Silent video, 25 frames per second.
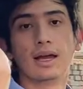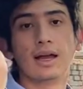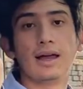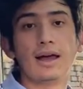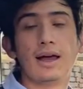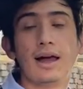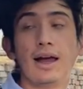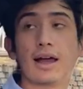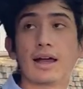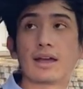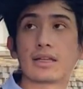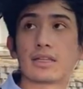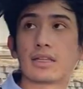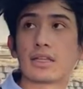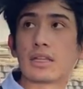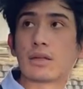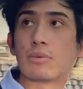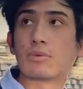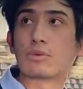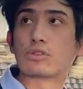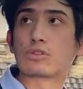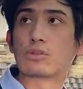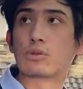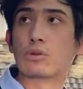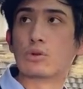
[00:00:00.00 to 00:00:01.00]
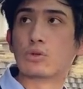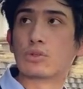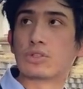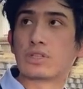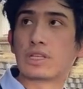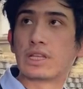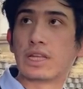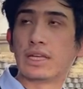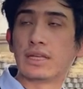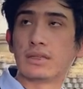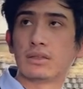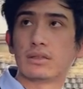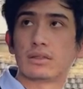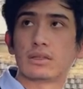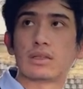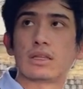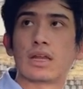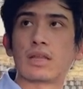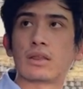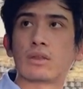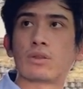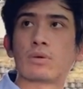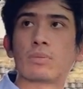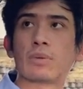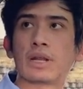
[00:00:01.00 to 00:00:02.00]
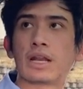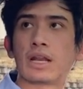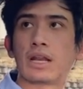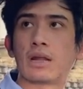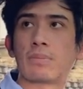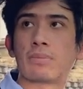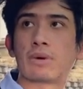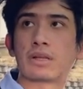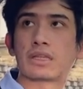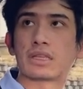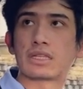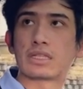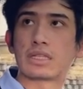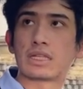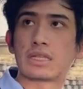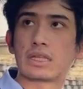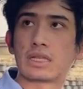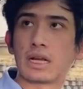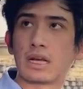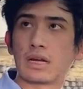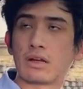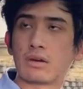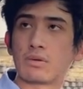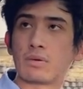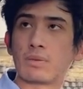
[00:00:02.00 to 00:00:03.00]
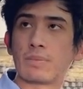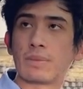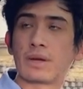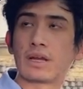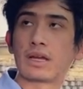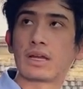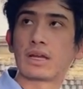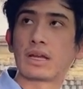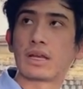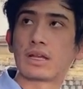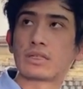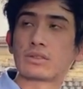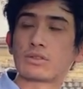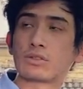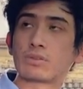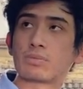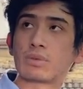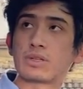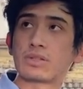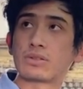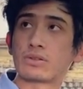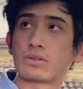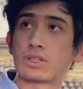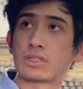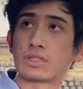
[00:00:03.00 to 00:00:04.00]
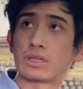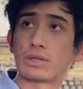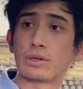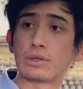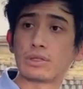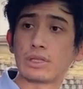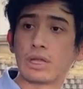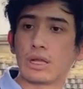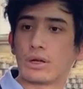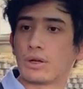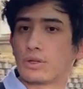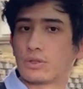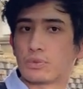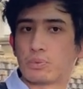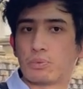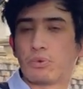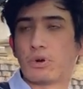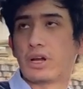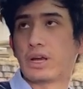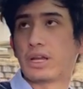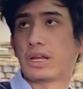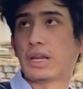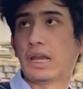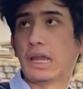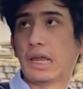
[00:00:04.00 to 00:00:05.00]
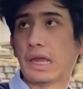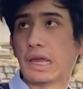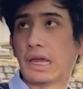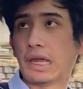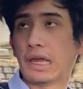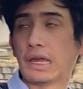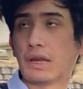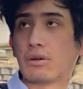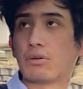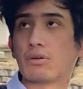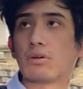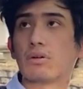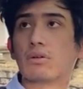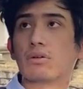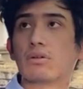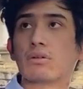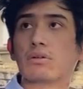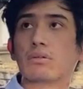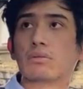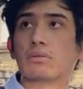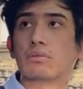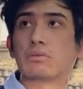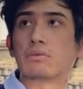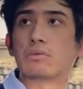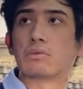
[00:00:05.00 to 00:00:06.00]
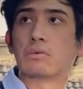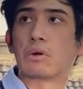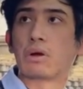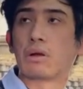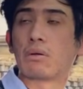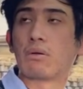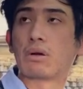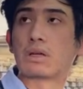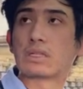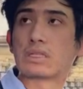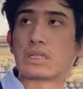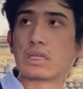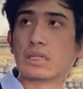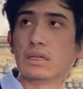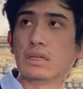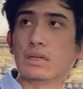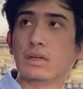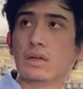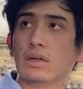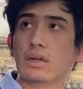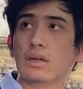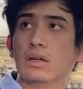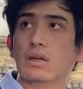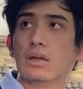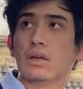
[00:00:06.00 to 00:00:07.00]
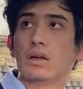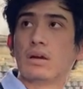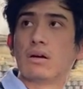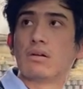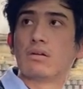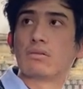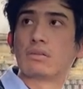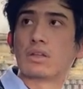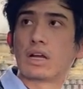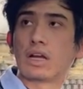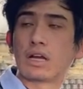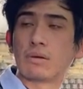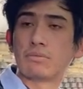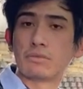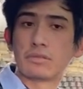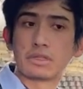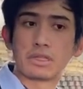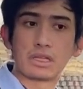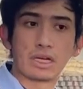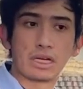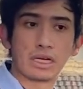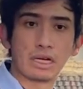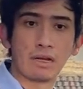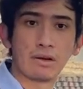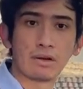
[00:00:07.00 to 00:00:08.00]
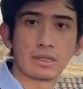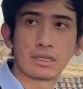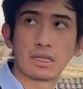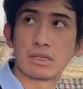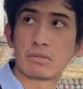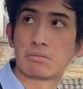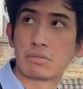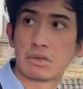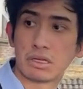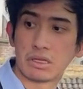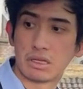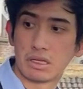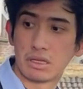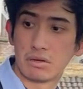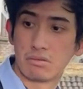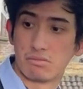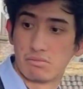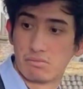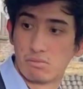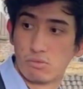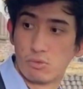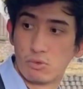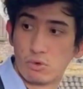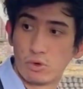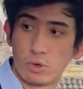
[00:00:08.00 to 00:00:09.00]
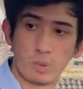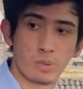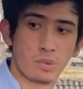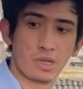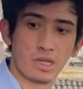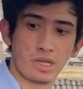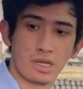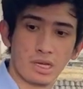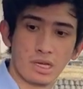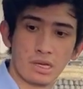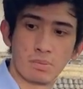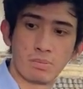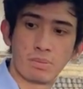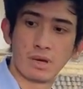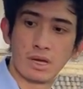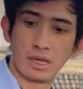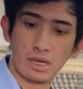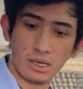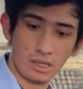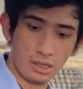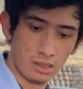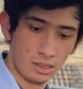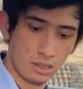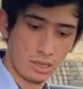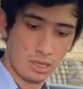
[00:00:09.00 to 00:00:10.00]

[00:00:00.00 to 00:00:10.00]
Acá tenemos luz LED, tanto para la parte central como para que las dos personas de los lados puedan leer o, algo así. Una camioneta que la verdad viene muy bien equipada.